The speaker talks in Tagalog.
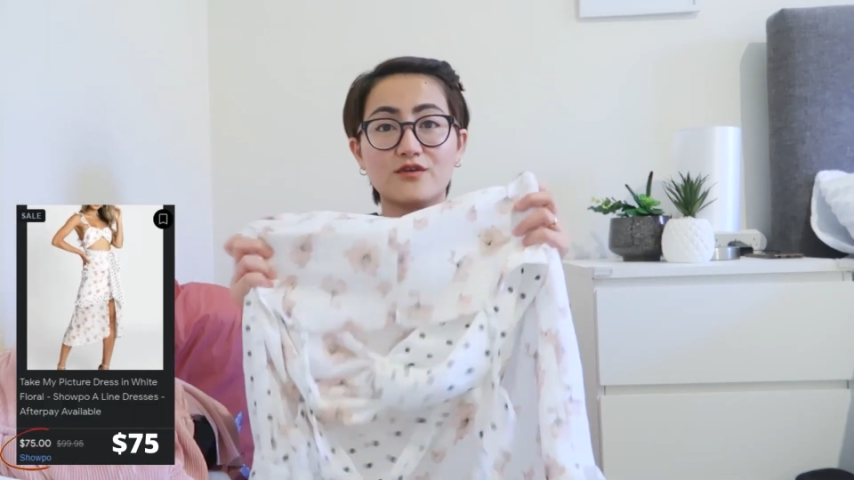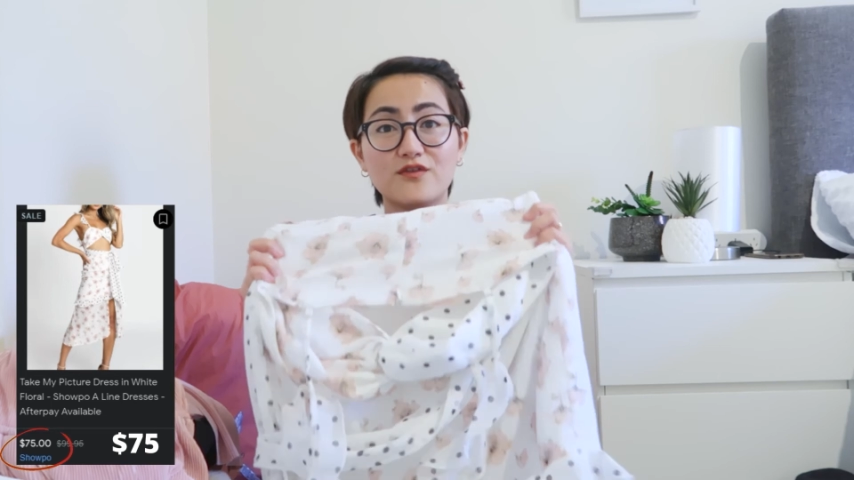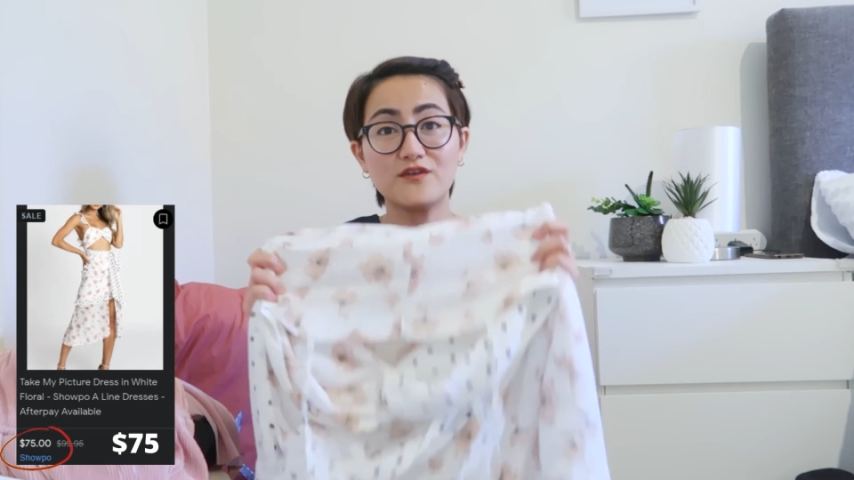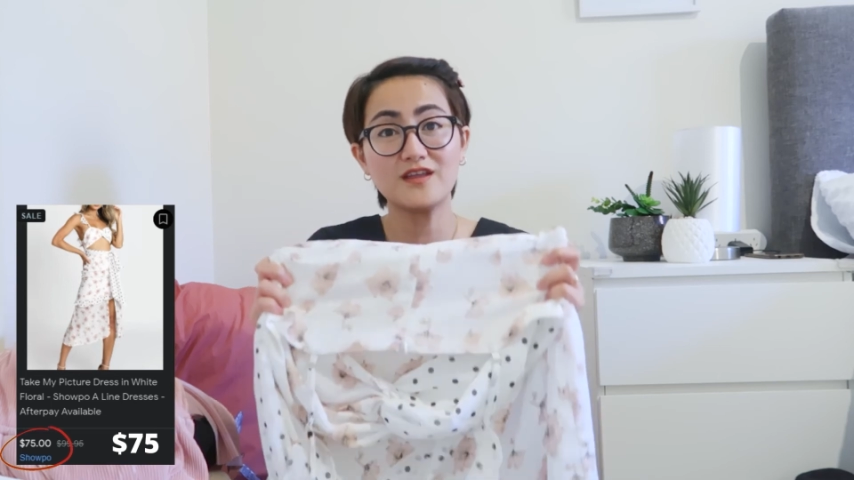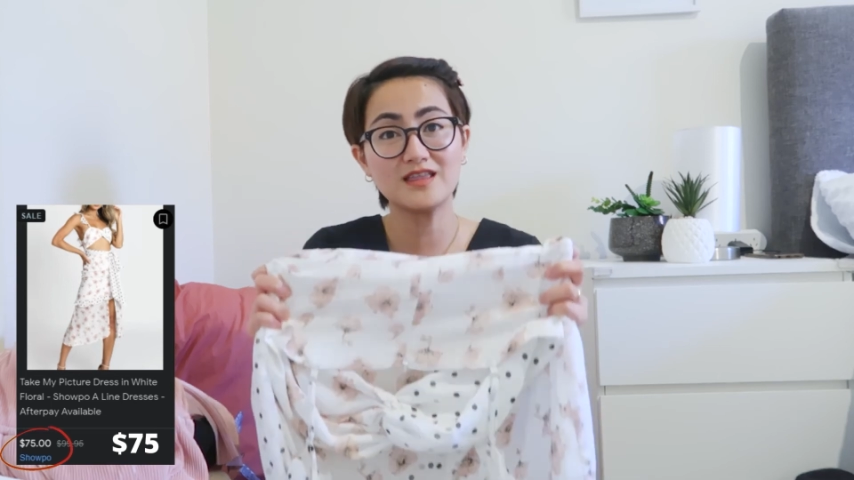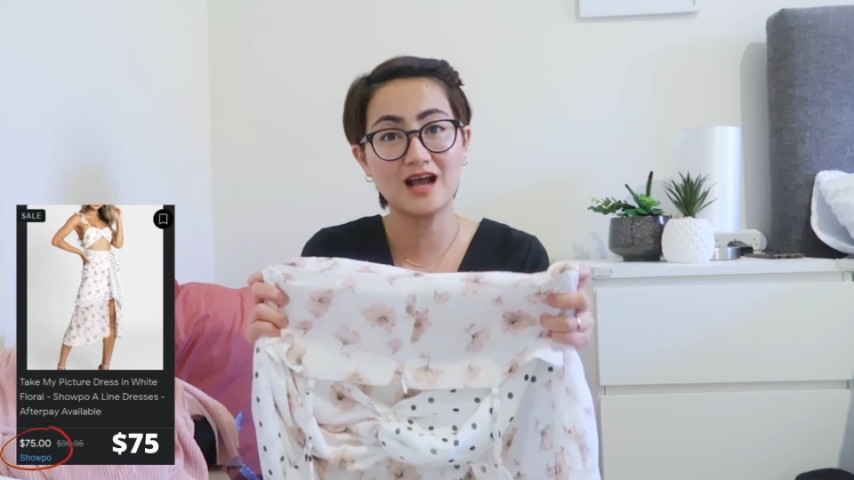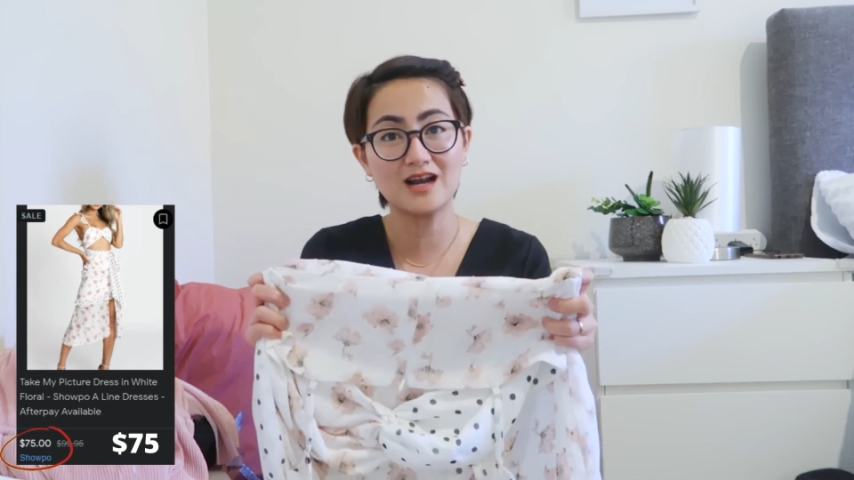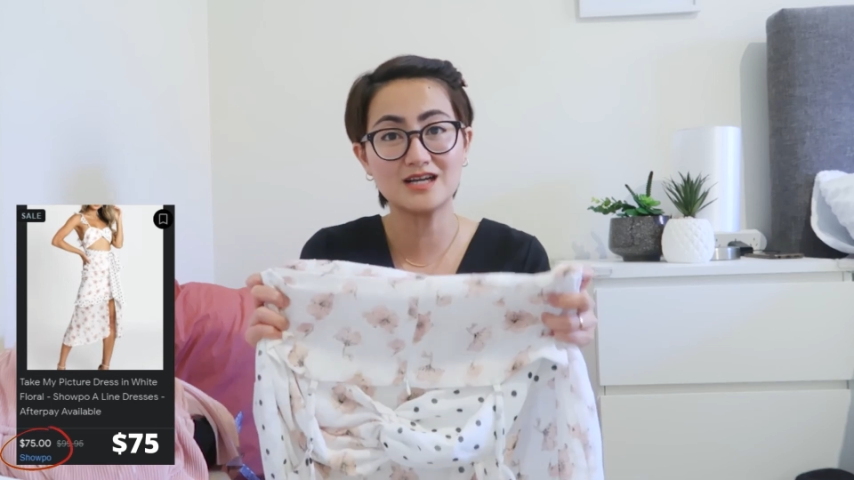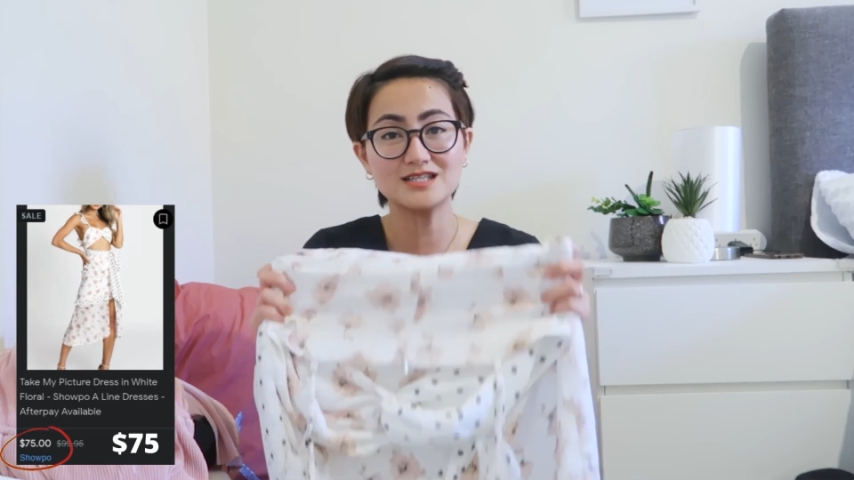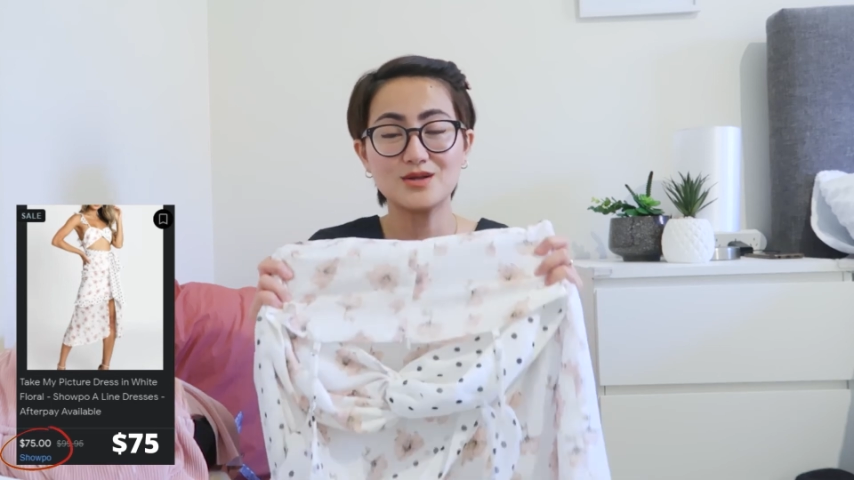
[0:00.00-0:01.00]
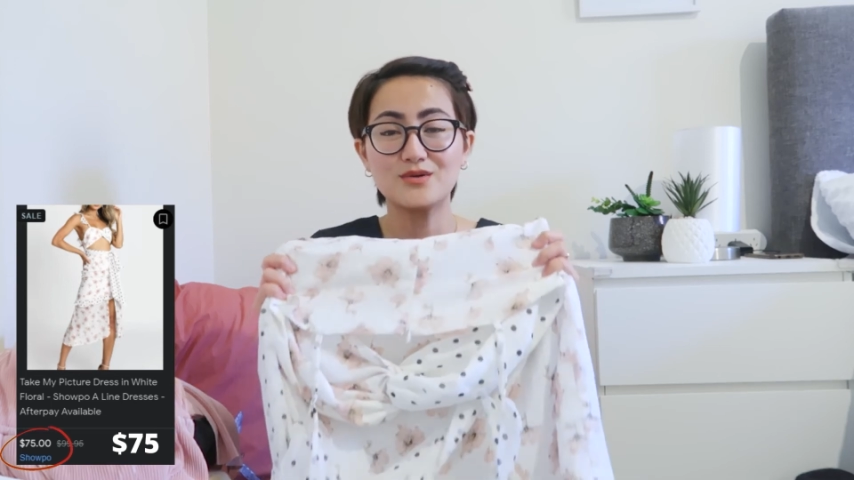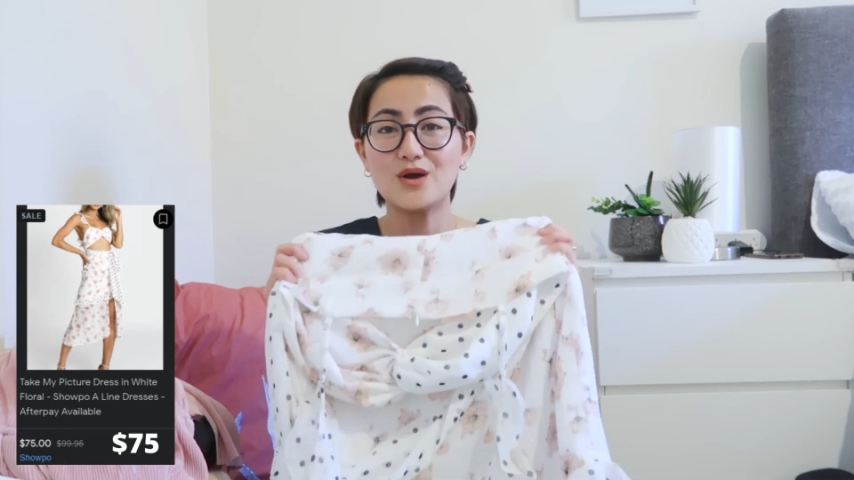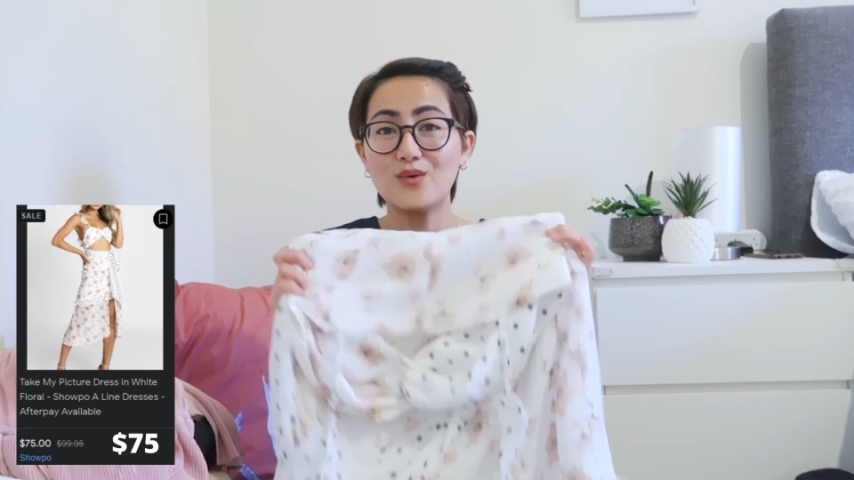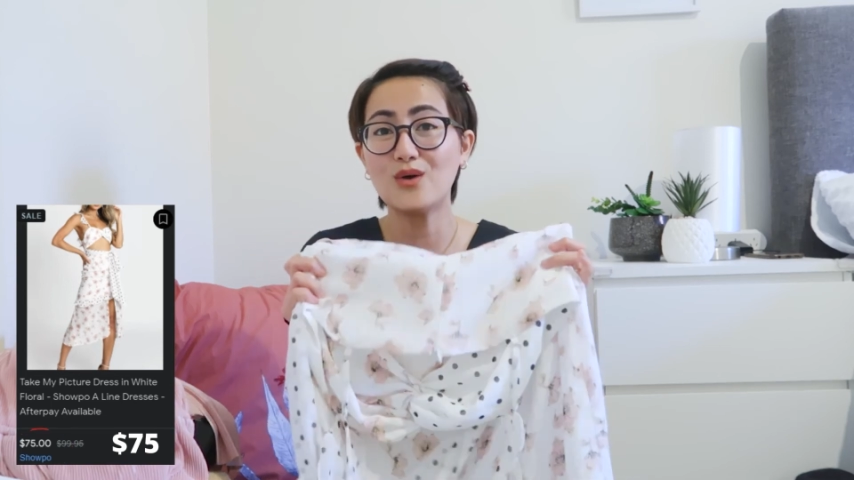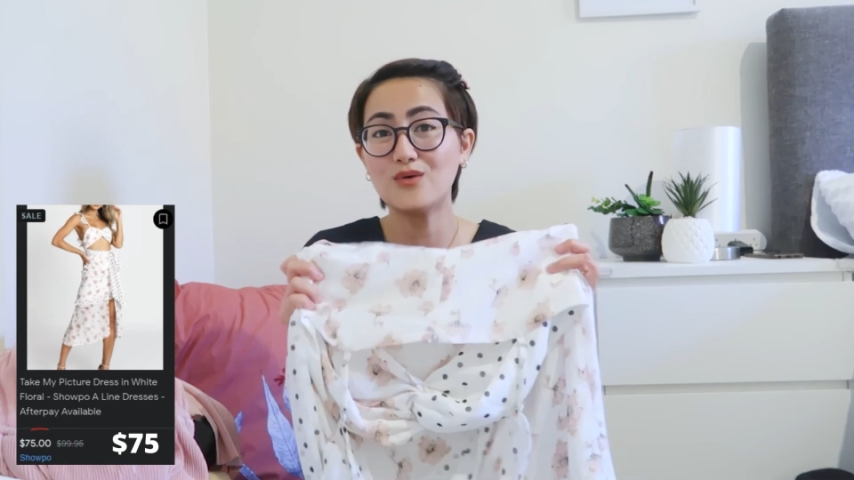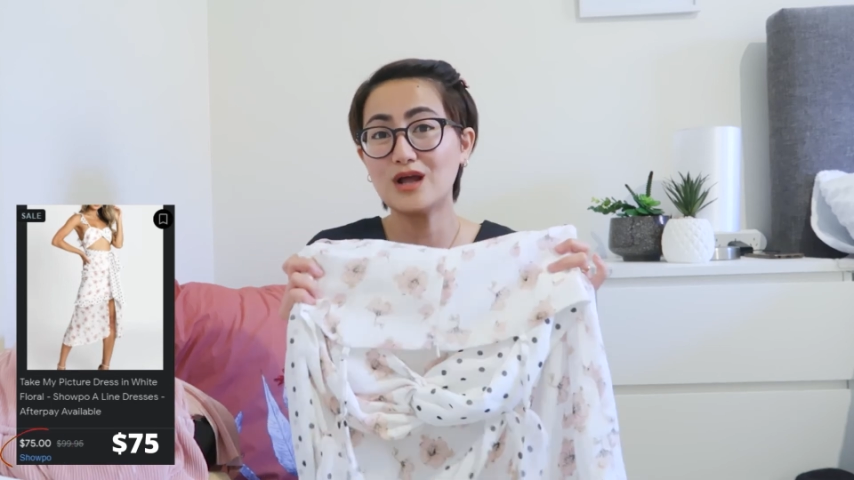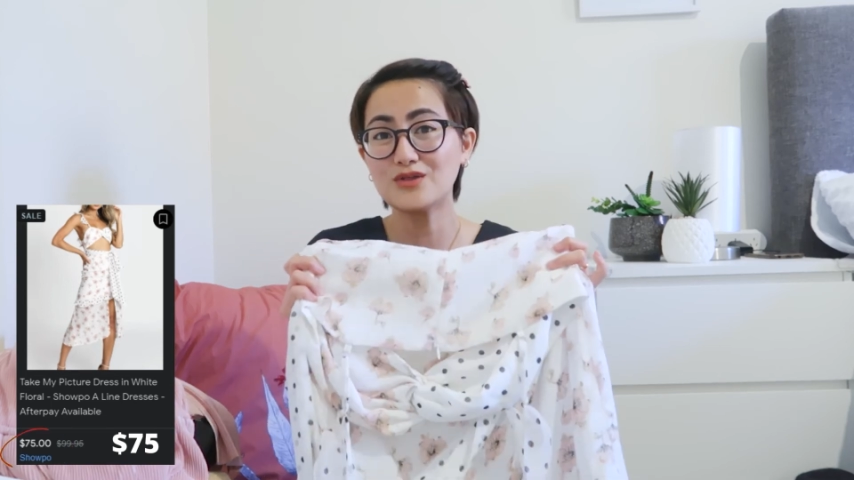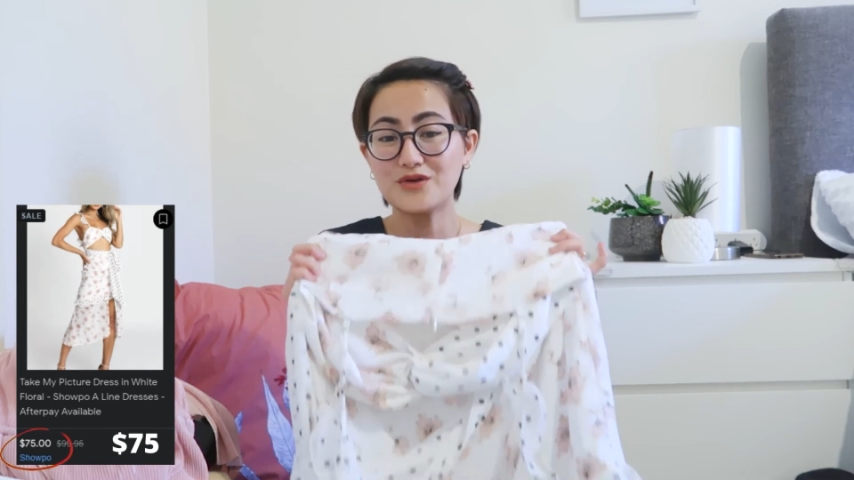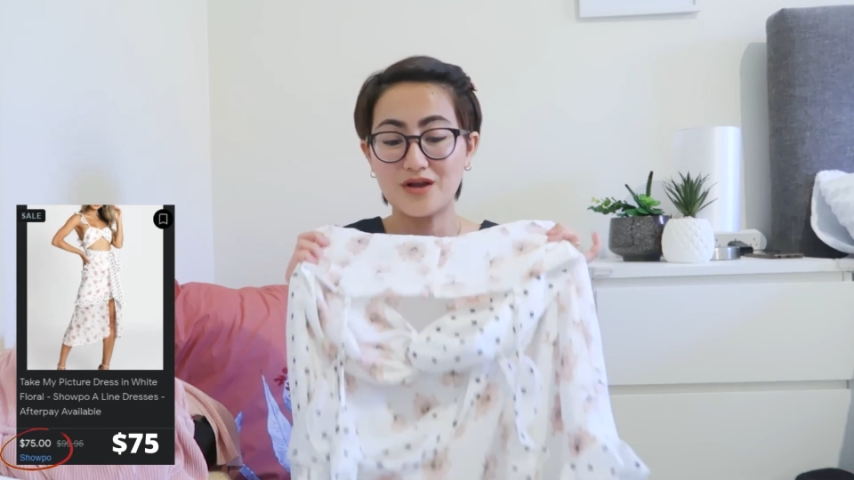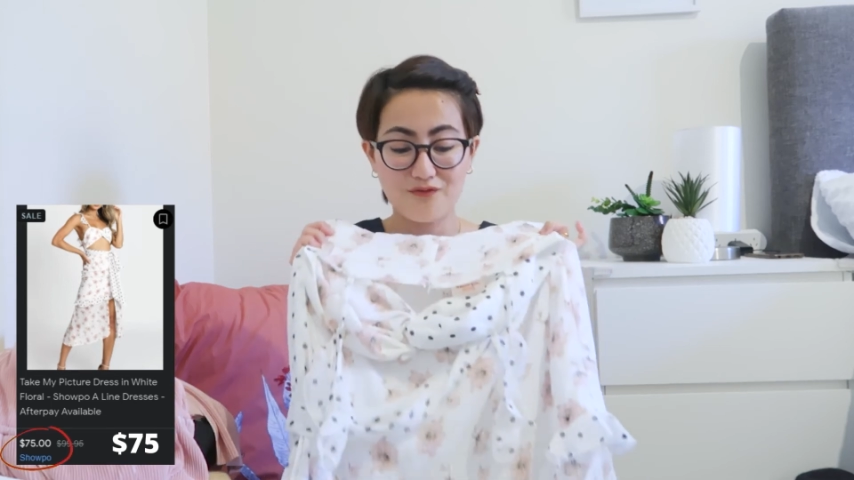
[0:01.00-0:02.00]
for $15. So, nakuha ko lang
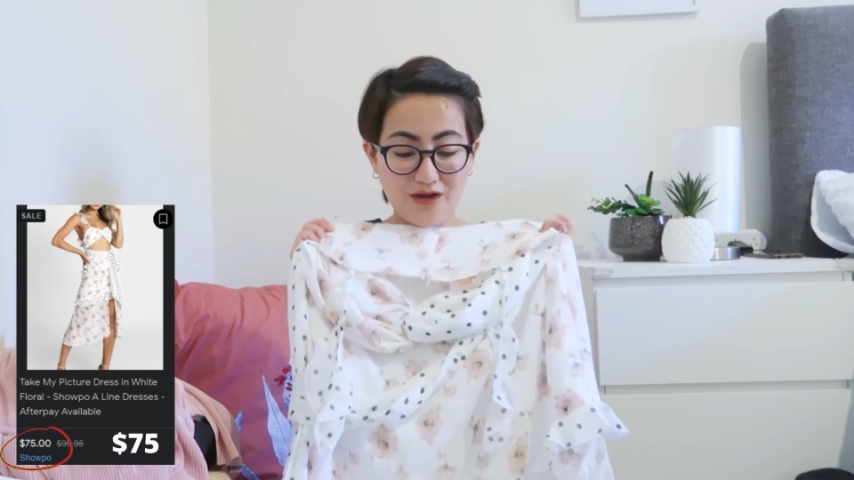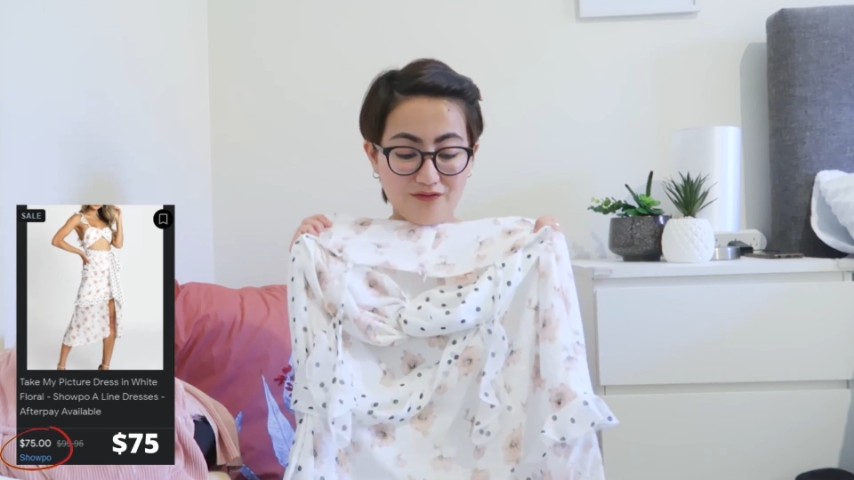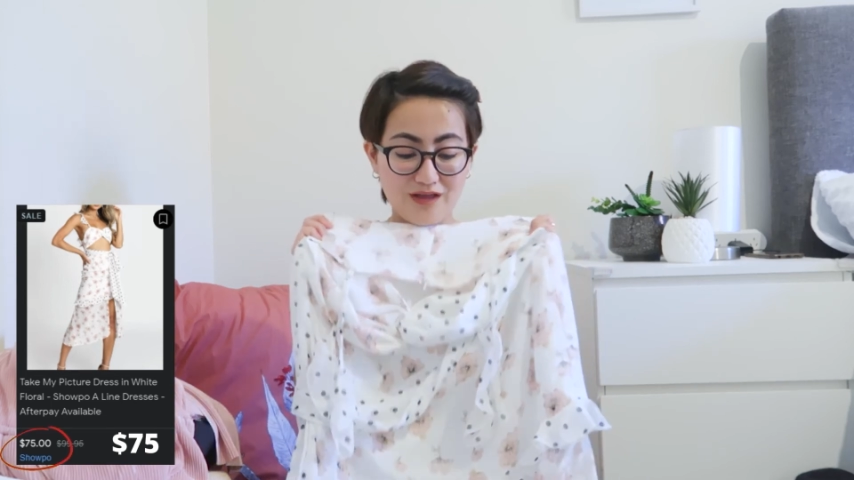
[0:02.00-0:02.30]
to ng $5.